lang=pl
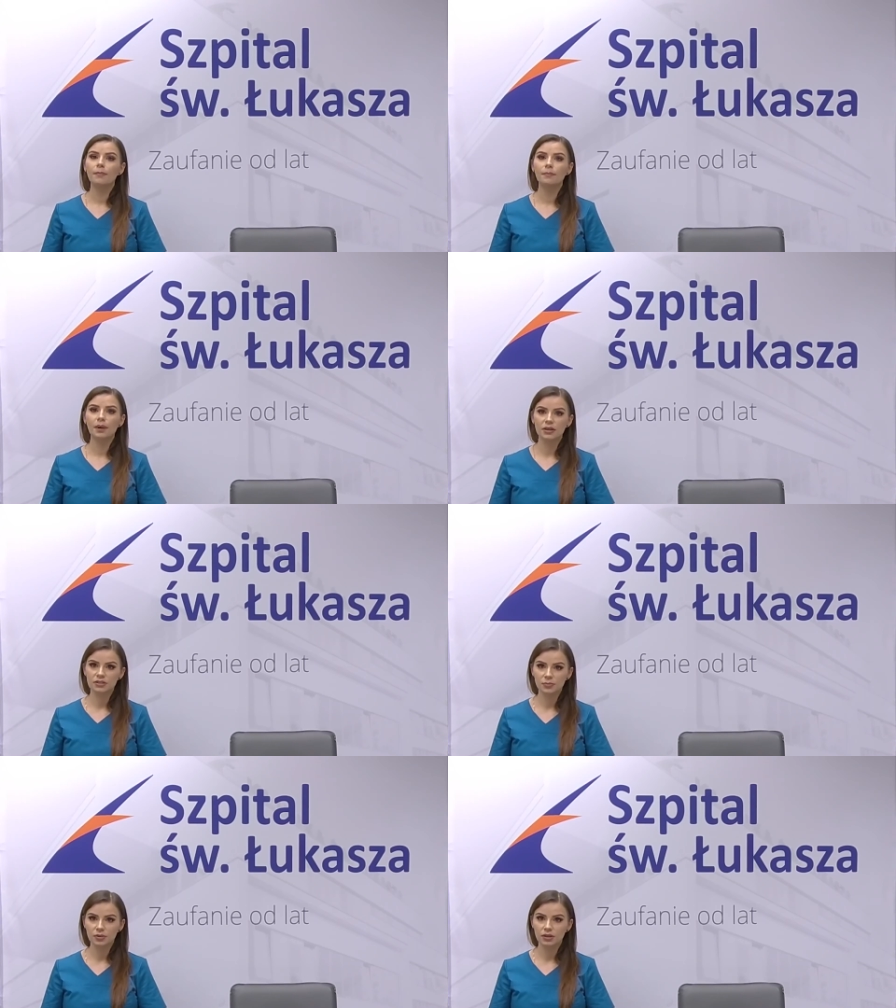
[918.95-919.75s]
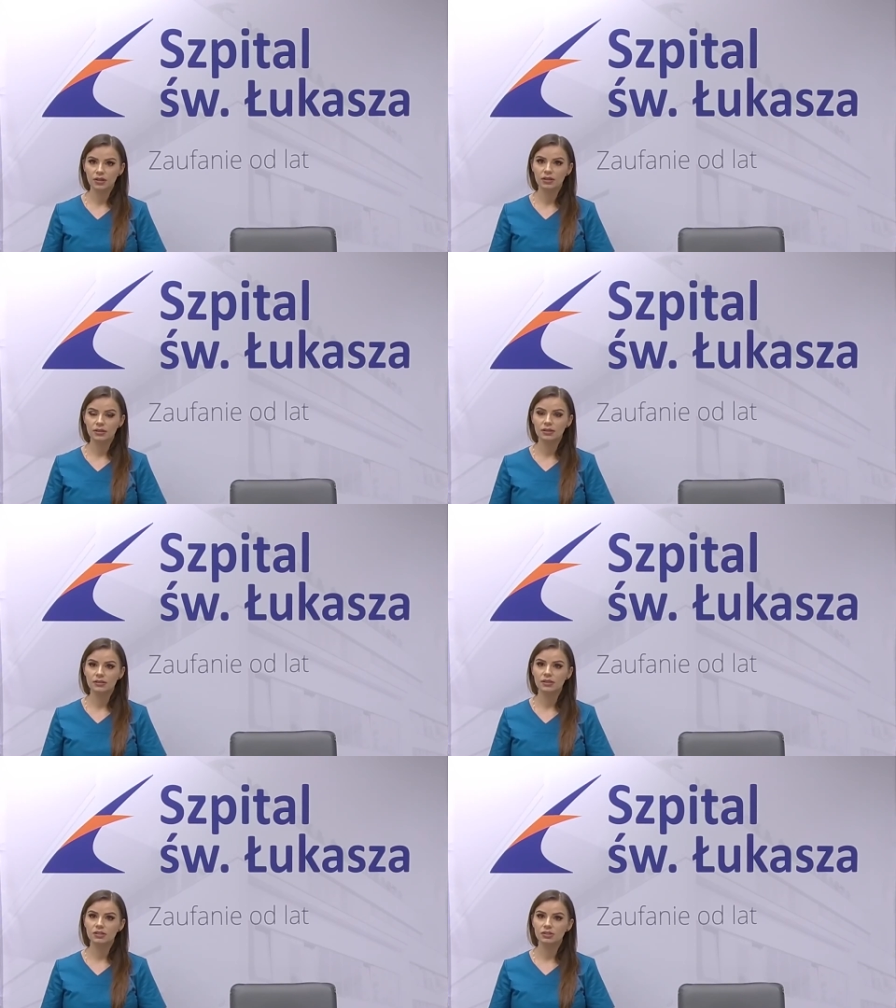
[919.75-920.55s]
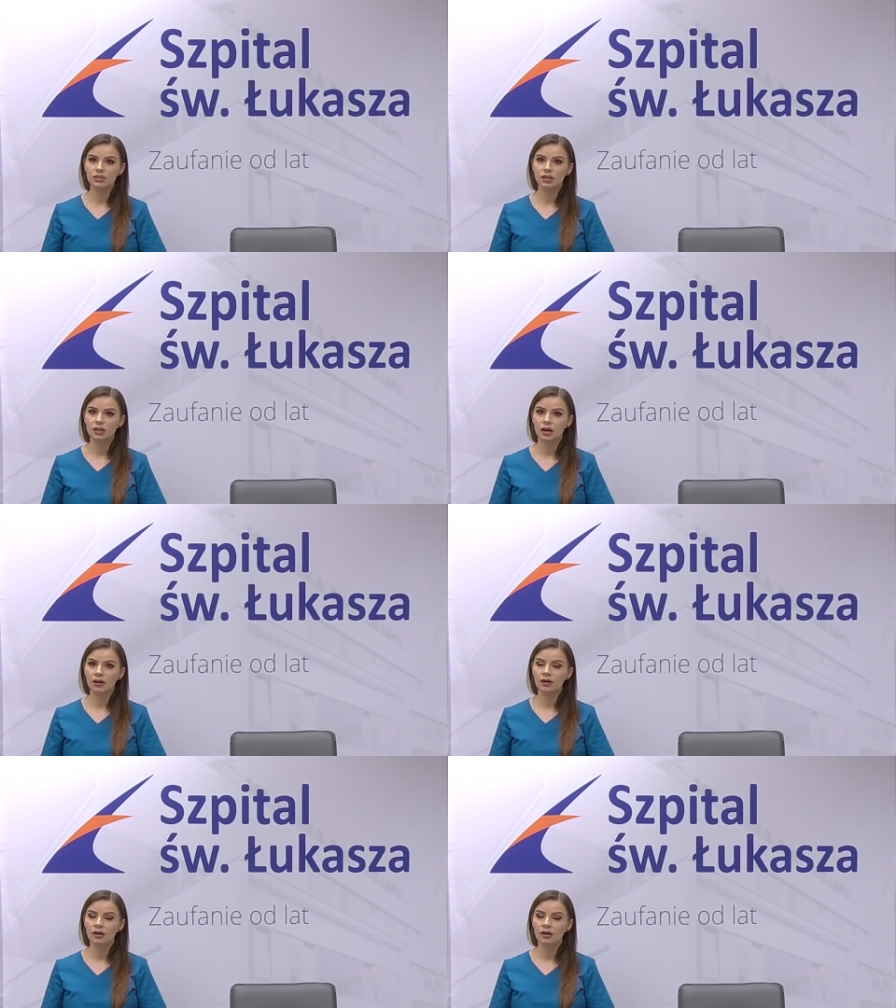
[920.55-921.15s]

bardziej podatne na zasinienia.